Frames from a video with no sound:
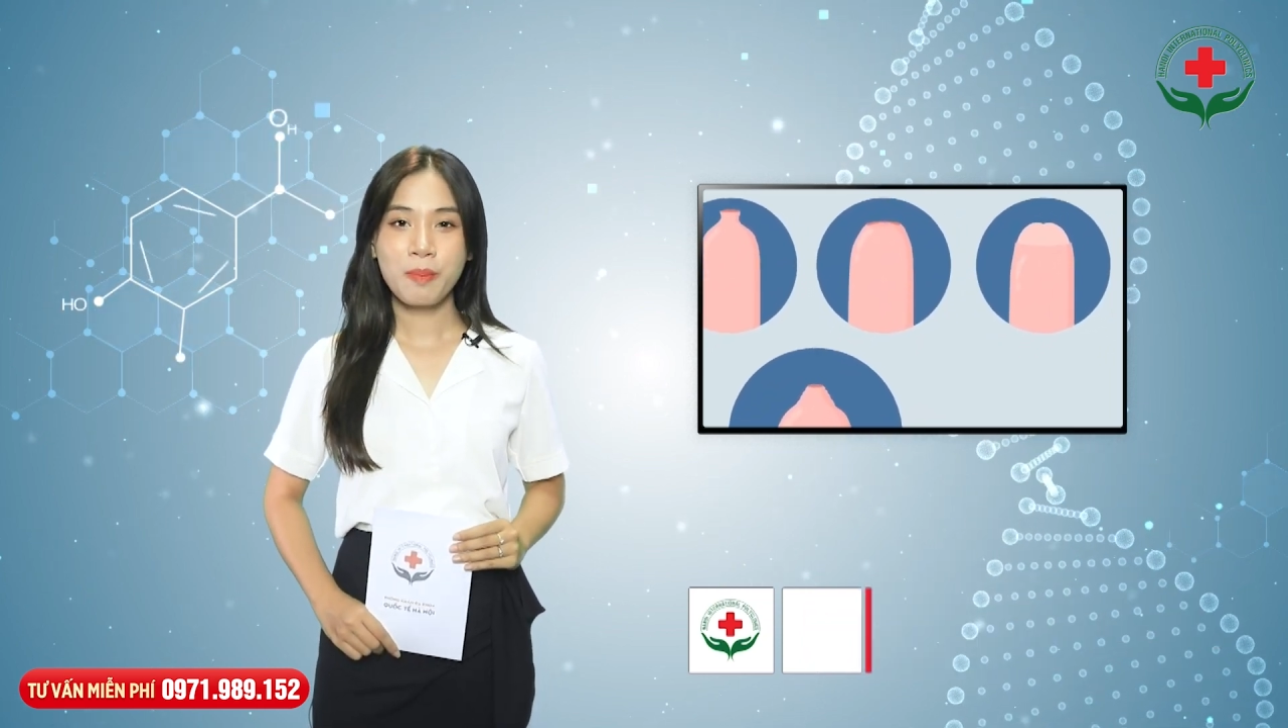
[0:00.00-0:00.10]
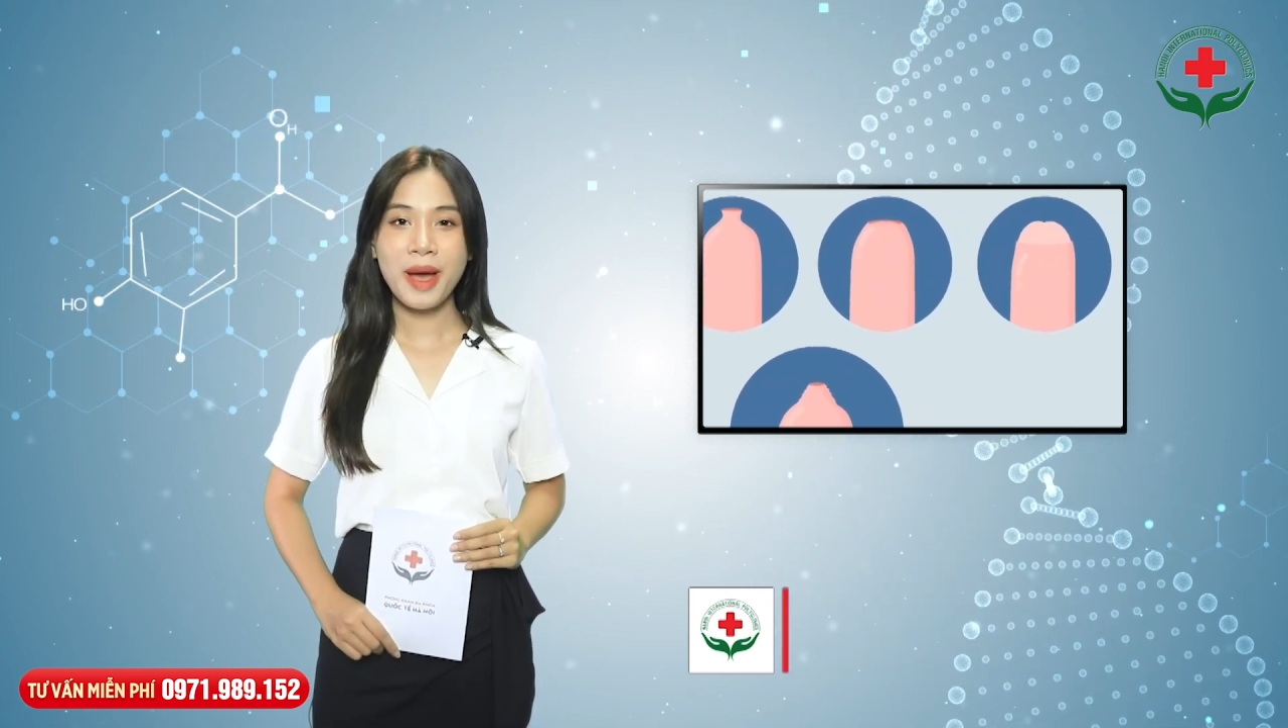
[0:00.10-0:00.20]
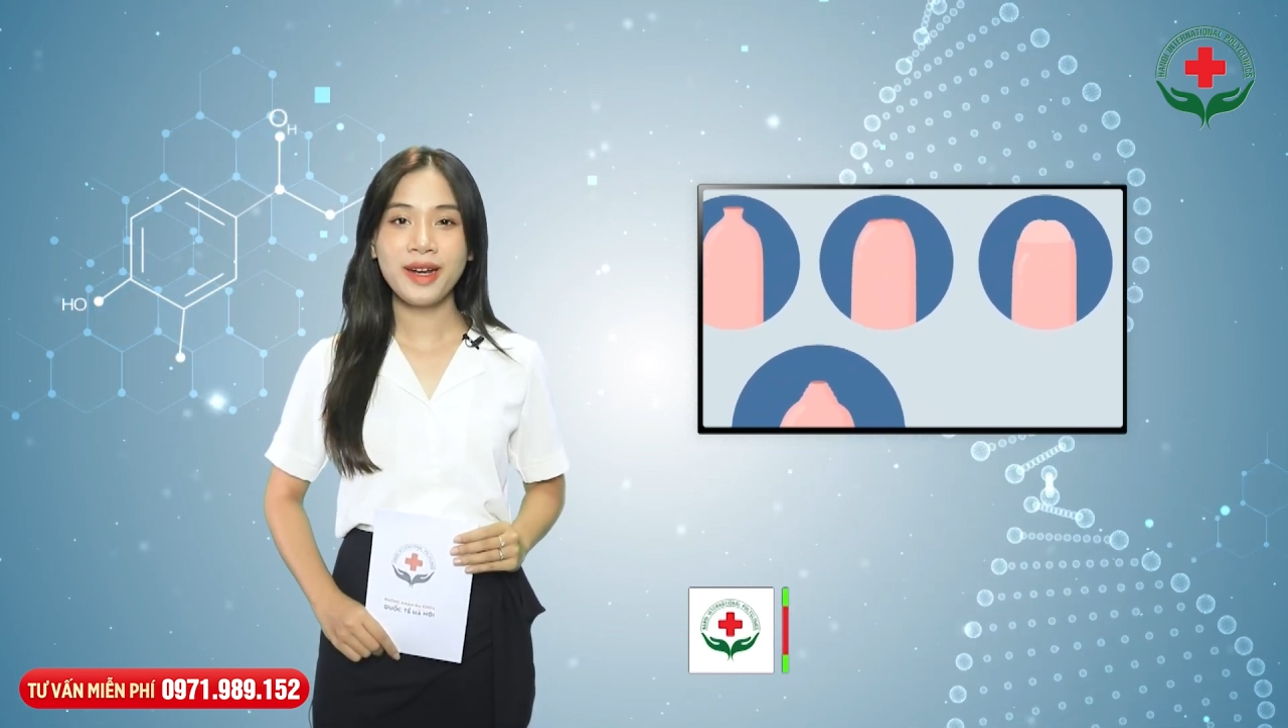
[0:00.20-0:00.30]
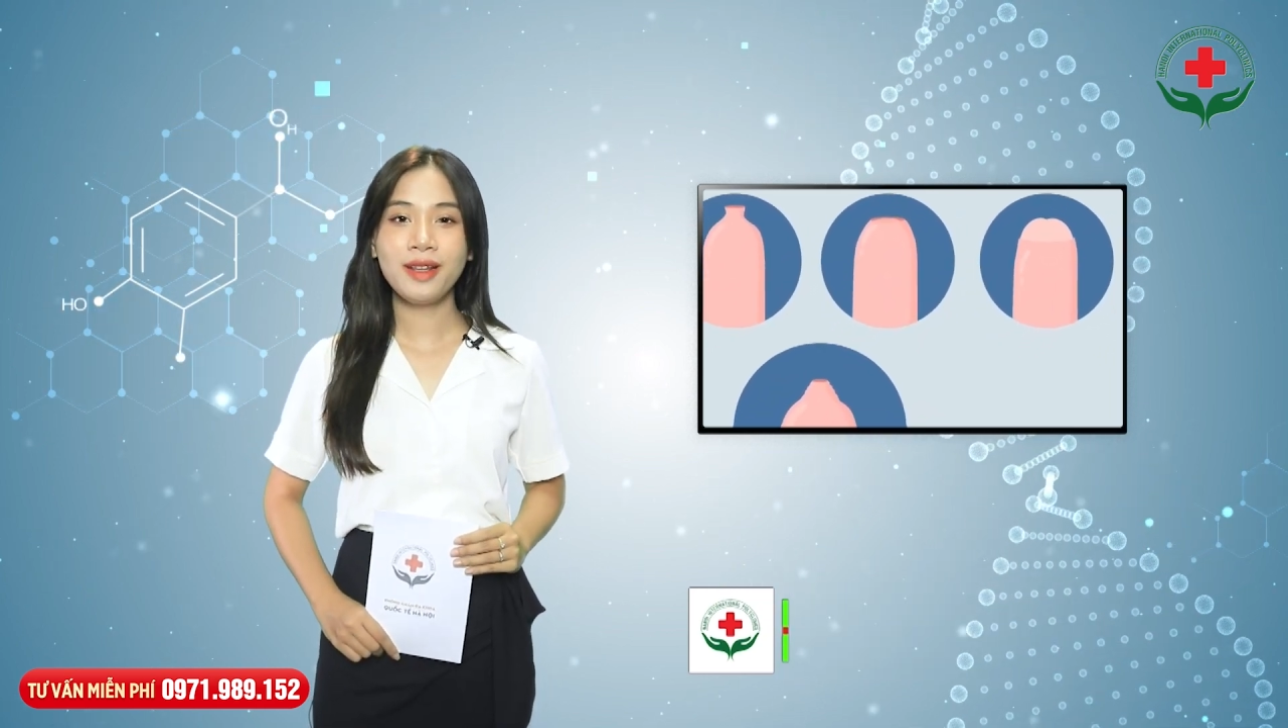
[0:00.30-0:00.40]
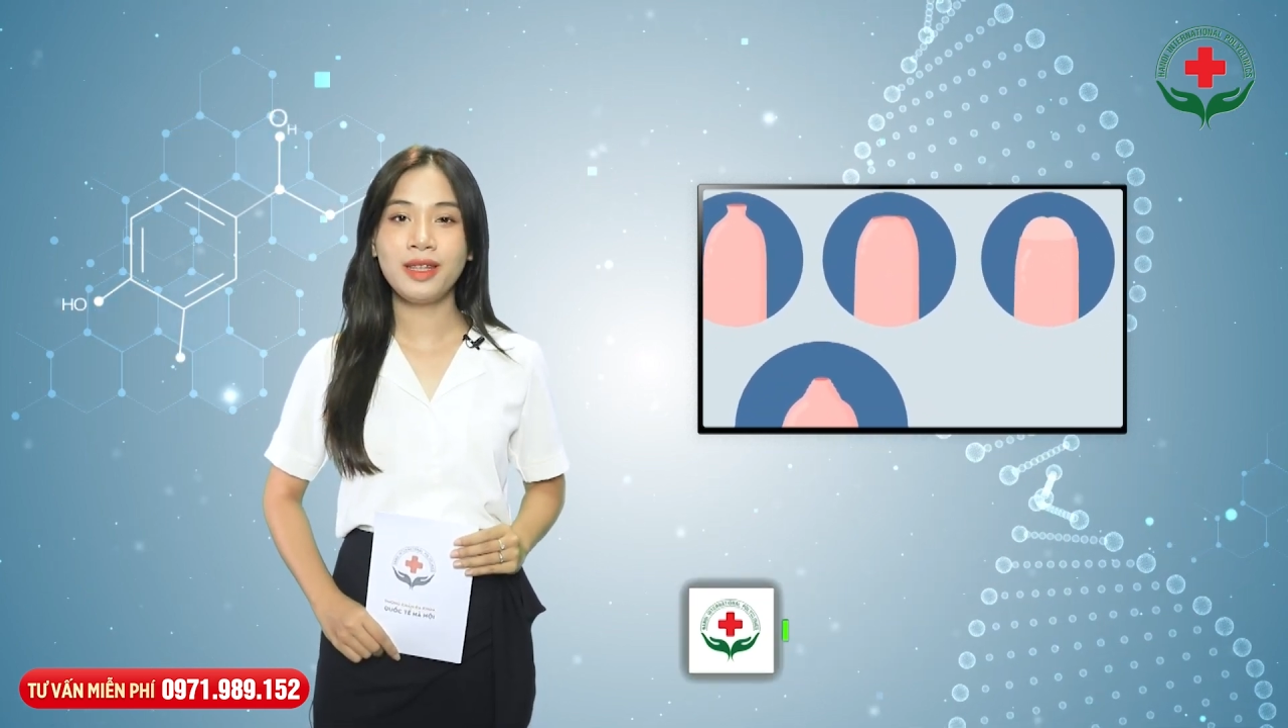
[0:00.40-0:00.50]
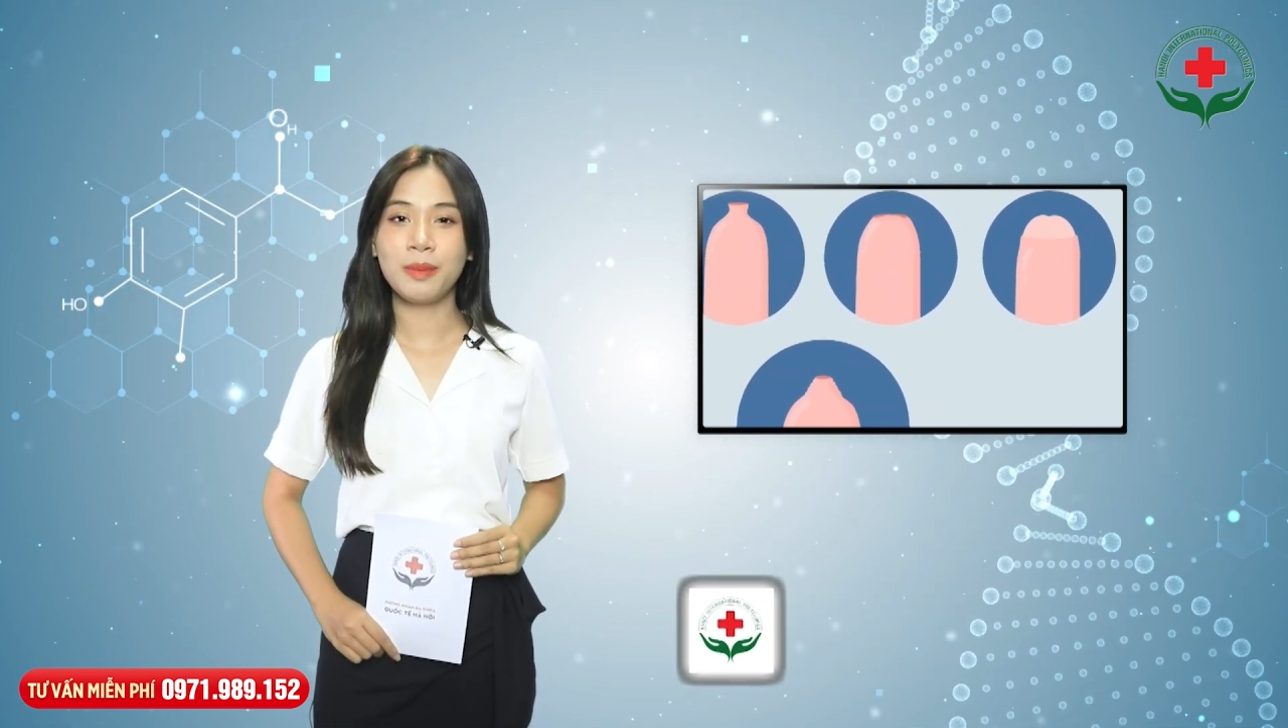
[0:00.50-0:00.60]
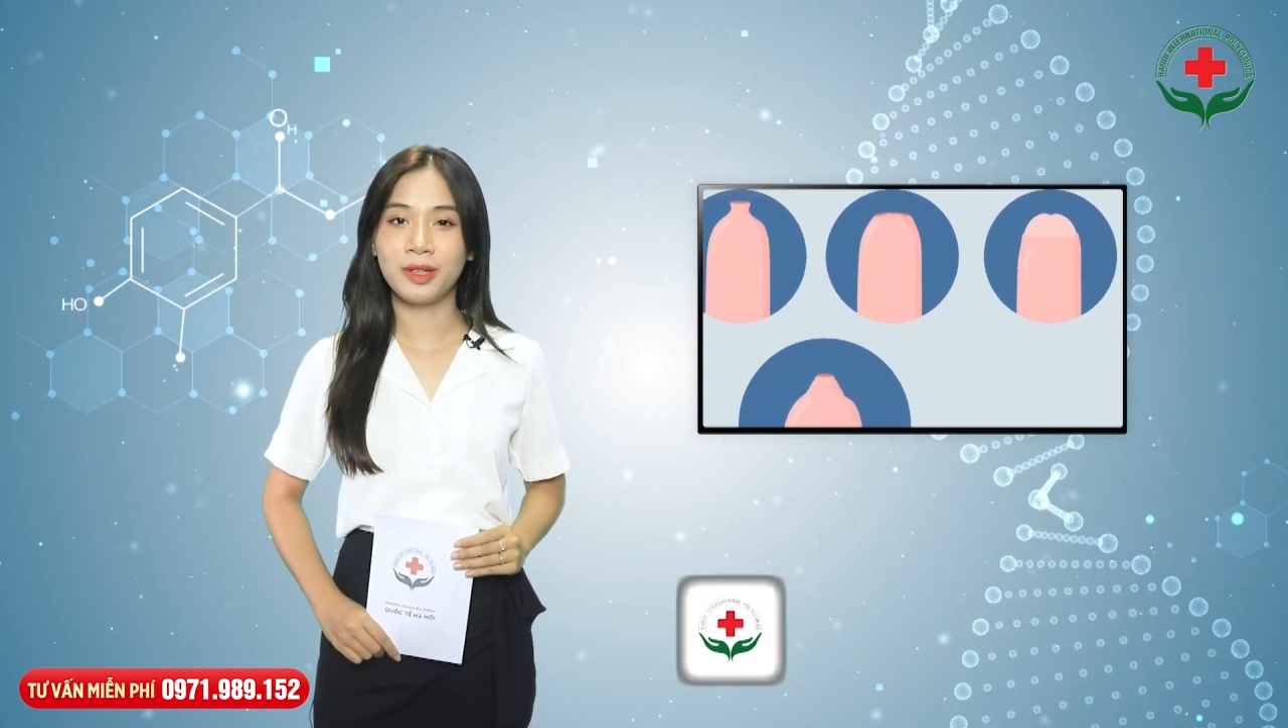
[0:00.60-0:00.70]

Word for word: bạn nên tìm